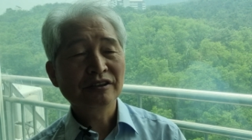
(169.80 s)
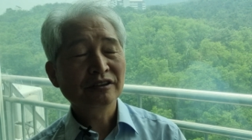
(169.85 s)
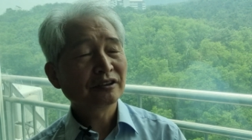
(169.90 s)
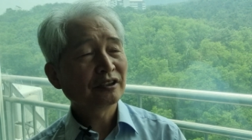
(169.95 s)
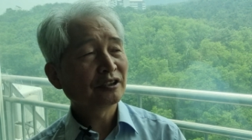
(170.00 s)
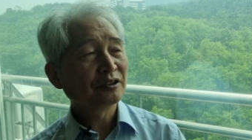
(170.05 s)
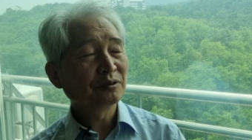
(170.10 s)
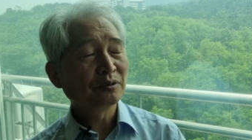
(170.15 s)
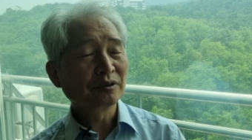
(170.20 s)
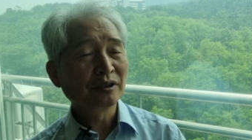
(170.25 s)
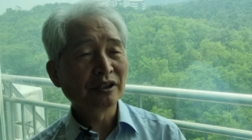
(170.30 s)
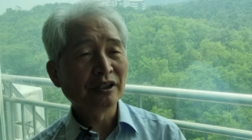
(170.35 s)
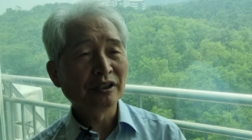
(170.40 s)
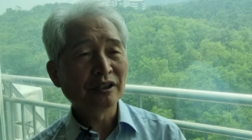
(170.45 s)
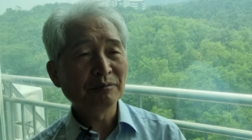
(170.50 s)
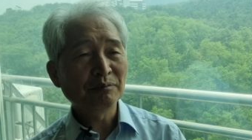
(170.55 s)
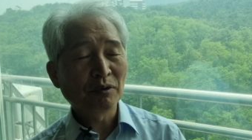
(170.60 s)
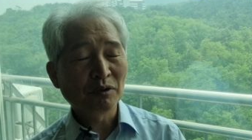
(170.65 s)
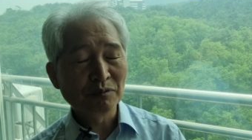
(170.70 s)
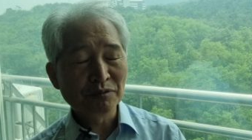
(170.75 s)

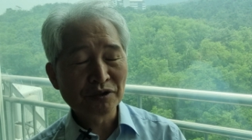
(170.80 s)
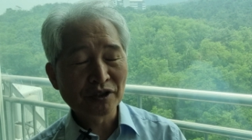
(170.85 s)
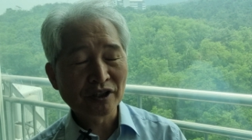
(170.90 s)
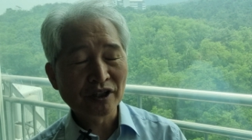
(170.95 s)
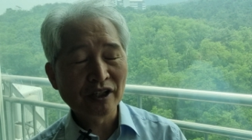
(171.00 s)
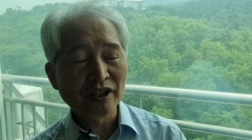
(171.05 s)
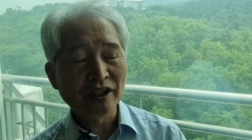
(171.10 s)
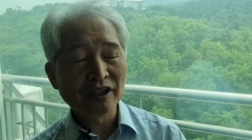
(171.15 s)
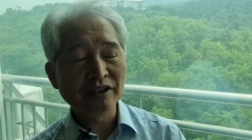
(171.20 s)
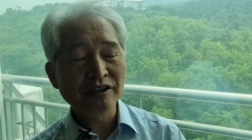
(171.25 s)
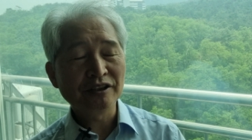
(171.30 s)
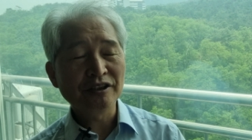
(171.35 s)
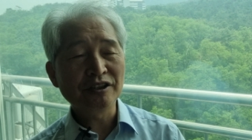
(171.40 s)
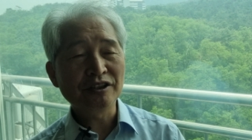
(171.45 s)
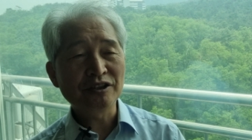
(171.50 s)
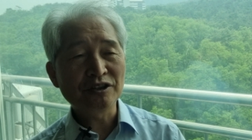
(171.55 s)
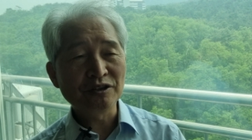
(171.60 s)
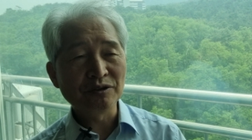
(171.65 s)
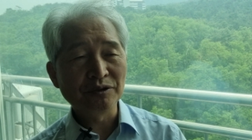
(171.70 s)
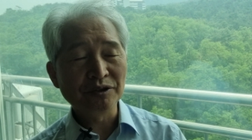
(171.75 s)
찬송가 복음성가가
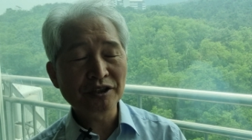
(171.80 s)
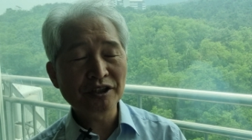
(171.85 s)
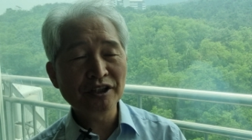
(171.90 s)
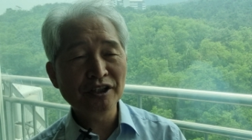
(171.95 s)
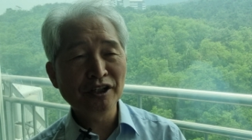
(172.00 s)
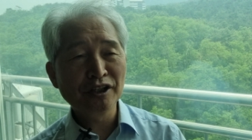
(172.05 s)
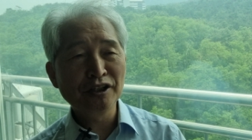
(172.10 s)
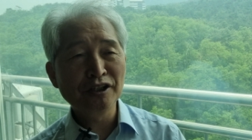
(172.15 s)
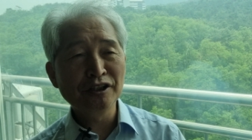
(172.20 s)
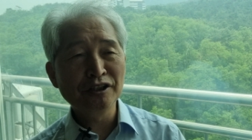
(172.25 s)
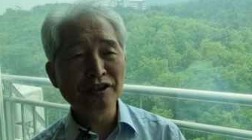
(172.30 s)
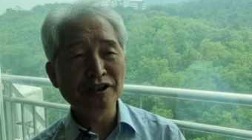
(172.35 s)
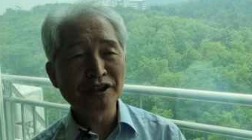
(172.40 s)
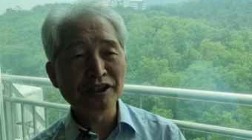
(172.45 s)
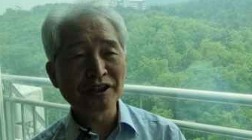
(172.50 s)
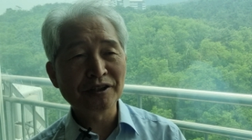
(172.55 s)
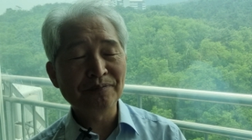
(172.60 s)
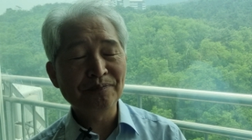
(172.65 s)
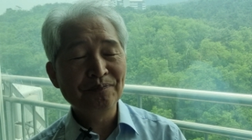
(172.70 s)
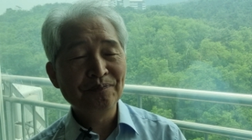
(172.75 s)
있죠 있긴
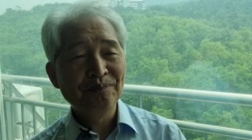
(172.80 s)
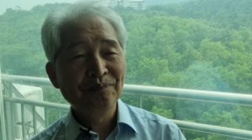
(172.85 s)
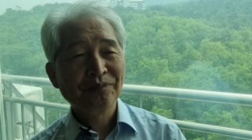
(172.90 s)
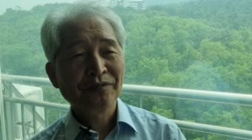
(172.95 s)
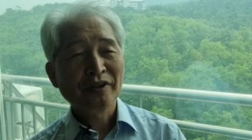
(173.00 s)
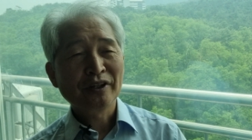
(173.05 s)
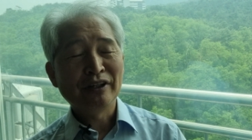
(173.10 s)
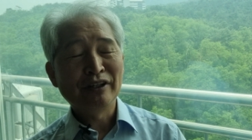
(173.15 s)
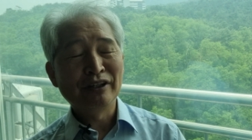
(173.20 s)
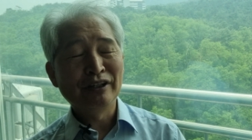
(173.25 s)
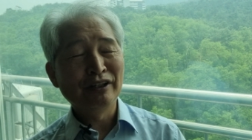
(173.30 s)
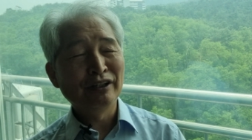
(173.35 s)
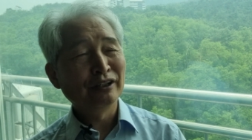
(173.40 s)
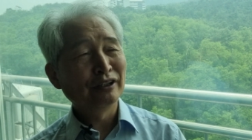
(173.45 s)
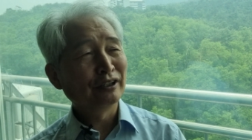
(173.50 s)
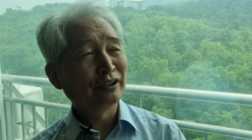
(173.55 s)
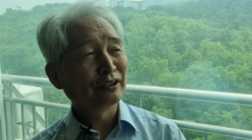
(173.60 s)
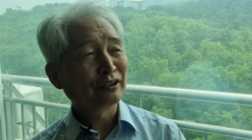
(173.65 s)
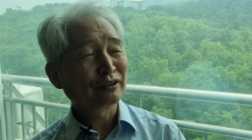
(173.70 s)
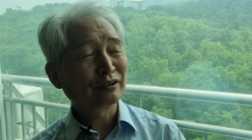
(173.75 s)
있는데
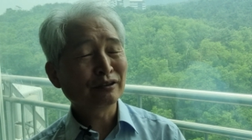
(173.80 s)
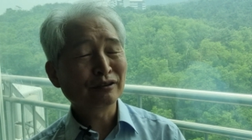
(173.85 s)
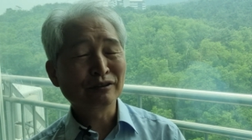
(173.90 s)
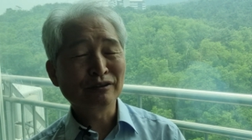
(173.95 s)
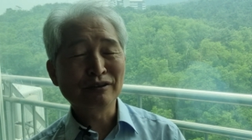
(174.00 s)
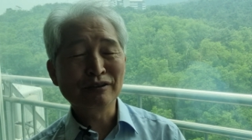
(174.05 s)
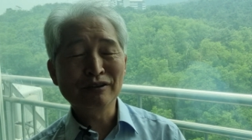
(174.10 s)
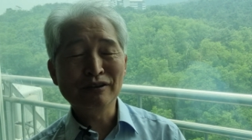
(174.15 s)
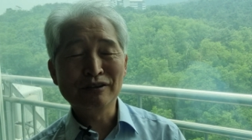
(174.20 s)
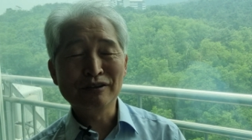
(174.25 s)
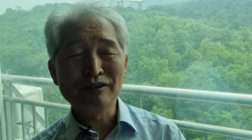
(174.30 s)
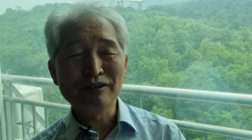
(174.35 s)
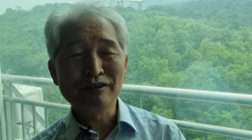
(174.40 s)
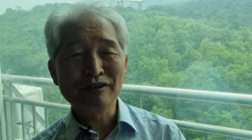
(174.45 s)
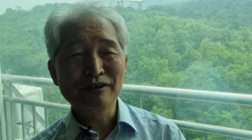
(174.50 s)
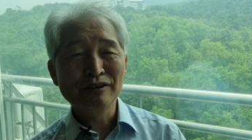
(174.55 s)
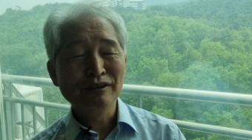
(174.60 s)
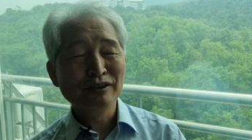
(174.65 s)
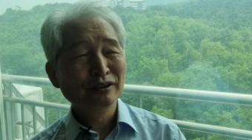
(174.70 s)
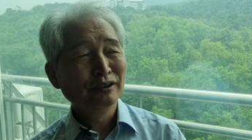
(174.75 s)
아그
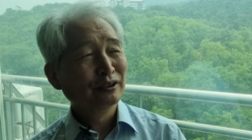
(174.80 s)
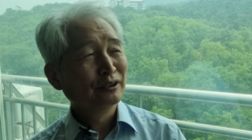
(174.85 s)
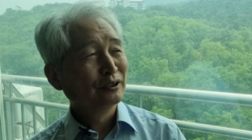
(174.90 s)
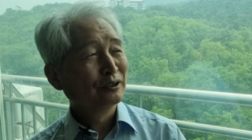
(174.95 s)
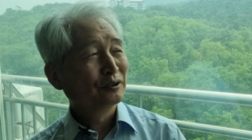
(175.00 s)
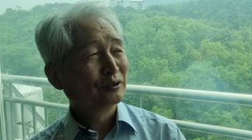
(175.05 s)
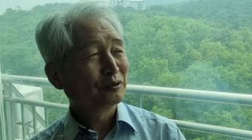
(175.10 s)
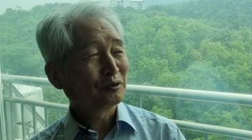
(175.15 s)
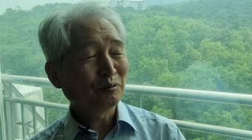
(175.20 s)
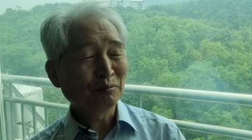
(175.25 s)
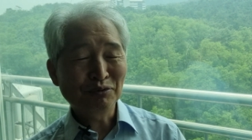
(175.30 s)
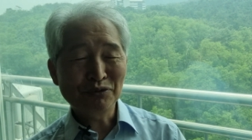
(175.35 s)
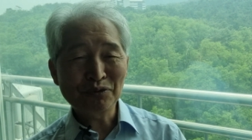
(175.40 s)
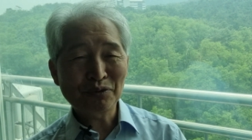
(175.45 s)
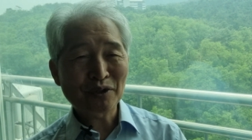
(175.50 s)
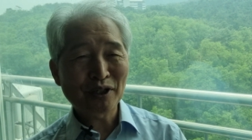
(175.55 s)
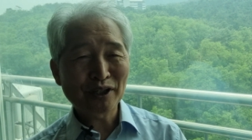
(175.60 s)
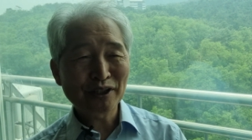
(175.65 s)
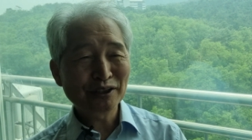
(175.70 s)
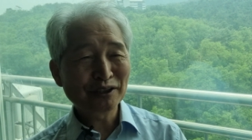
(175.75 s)
좀
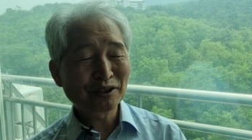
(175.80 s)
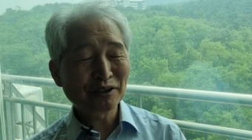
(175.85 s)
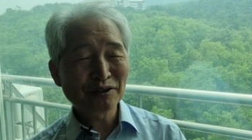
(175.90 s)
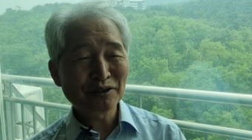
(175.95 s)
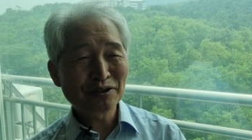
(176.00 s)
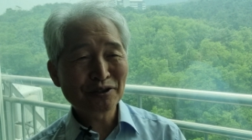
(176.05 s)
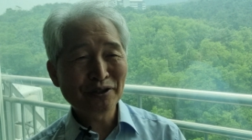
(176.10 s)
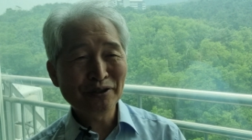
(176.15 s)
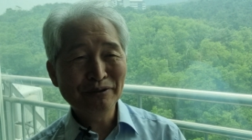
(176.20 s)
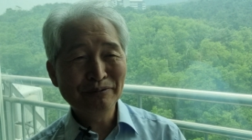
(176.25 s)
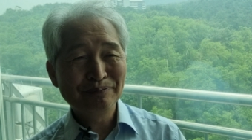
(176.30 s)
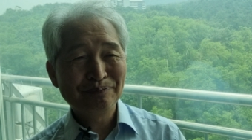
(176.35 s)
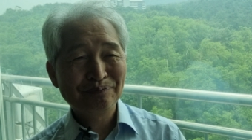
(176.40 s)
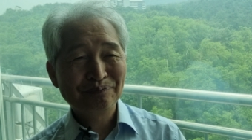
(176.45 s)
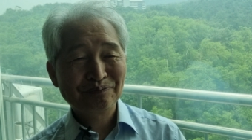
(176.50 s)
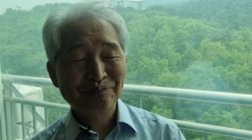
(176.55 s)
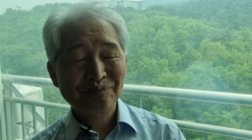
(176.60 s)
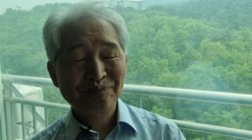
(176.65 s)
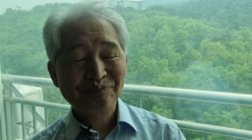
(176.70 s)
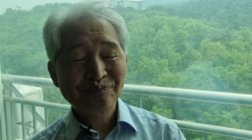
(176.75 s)
부족하게 느껴졌어요?
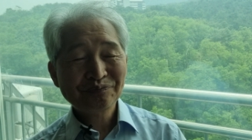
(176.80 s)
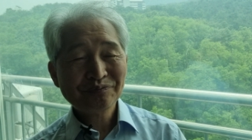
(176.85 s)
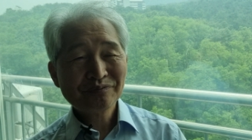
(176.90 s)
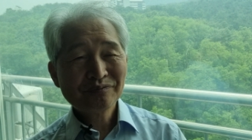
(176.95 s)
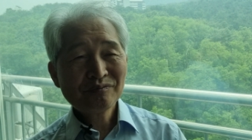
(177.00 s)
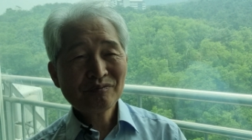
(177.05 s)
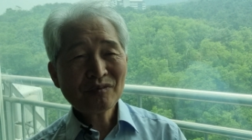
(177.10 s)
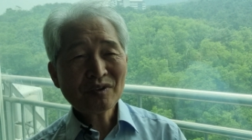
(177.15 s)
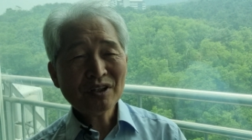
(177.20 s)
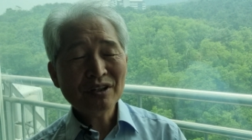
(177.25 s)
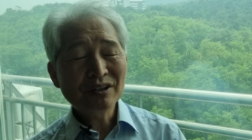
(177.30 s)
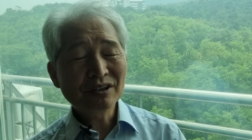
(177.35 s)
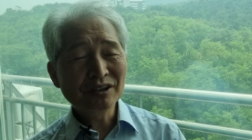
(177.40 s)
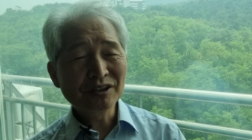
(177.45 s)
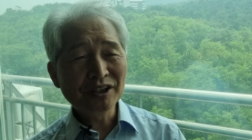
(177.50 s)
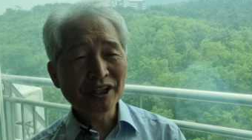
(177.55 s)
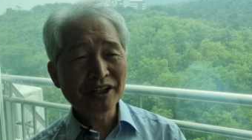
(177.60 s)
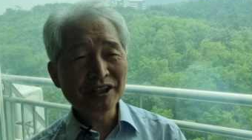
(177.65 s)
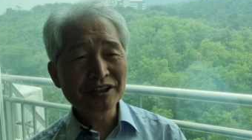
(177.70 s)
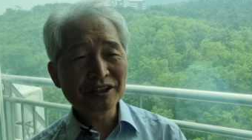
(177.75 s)

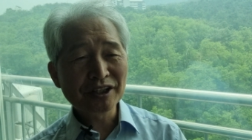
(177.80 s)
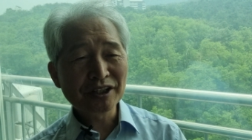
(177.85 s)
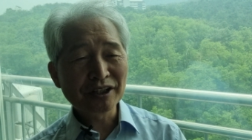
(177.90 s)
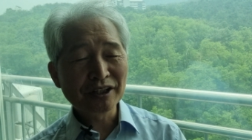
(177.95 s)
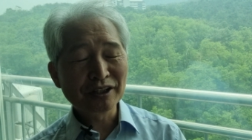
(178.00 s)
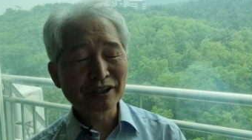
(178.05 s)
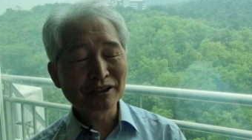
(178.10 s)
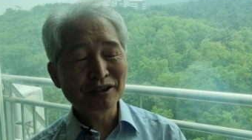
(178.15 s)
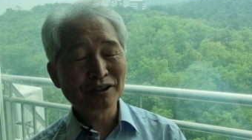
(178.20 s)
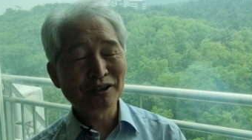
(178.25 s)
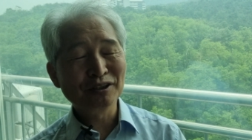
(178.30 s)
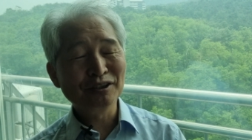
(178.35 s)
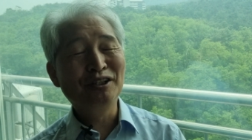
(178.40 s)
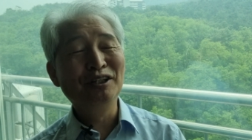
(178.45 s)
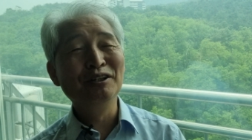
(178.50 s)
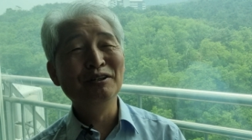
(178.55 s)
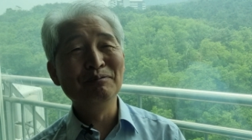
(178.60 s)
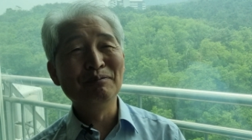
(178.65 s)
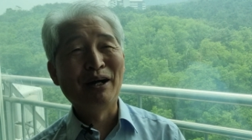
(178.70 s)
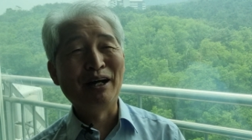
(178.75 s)
그런데 이제 그런
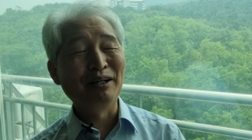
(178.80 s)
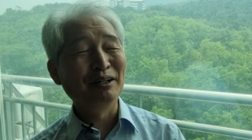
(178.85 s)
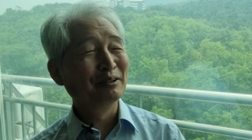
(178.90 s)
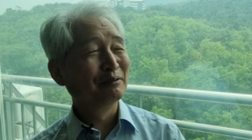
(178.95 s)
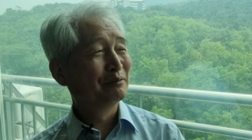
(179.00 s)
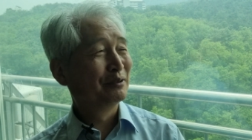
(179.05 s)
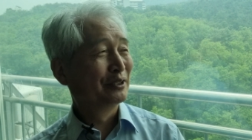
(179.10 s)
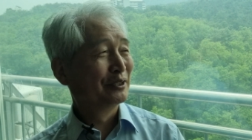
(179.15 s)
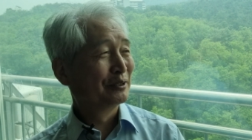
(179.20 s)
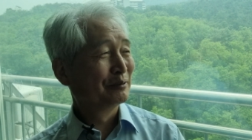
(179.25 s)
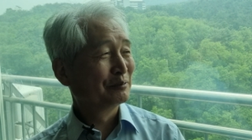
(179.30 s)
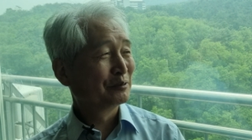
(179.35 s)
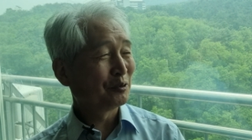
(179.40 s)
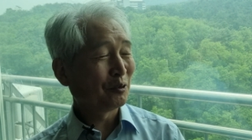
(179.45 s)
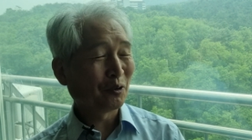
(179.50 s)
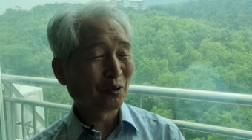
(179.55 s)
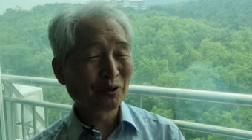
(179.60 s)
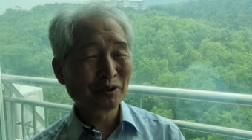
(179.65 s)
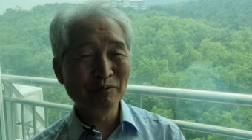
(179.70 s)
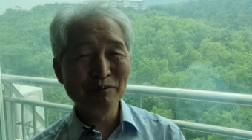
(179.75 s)
그
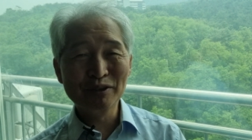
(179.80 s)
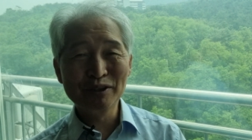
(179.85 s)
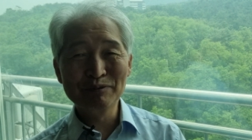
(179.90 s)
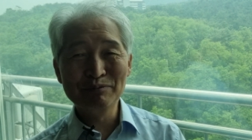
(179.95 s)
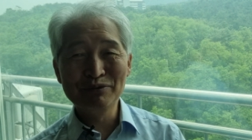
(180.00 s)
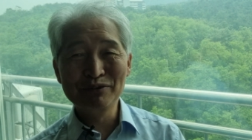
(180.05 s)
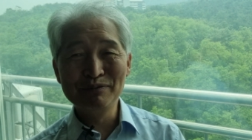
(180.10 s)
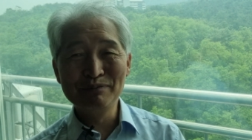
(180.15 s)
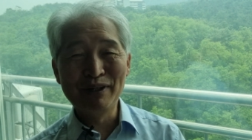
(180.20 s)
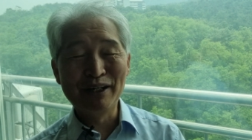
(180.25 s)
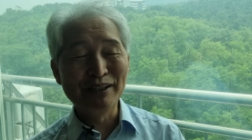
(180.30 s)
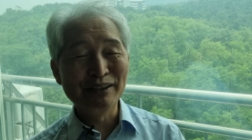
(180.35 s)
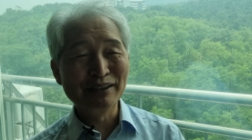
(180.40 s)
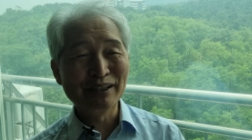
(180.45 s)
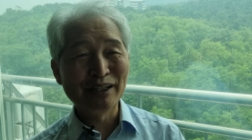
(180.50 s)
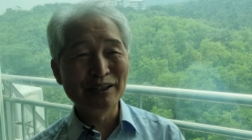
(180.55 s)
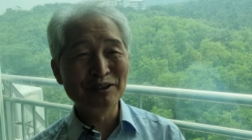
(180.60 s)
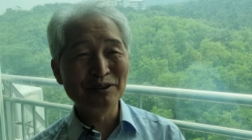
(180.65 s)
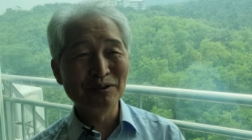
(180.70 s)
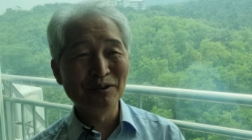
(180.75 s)
조금 그 불만을
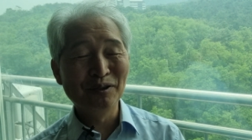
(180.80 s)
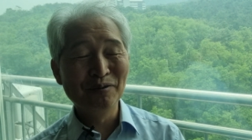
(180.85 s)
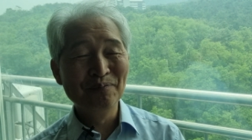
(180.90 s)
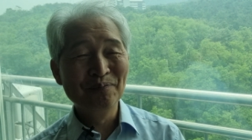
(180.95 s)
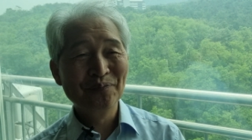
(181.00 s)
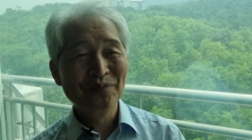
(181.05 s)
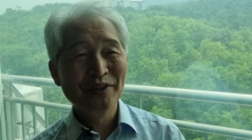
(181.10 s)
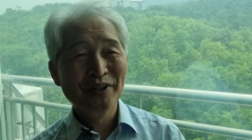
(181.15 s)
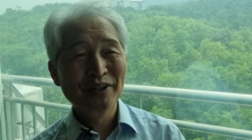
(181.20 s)
가지고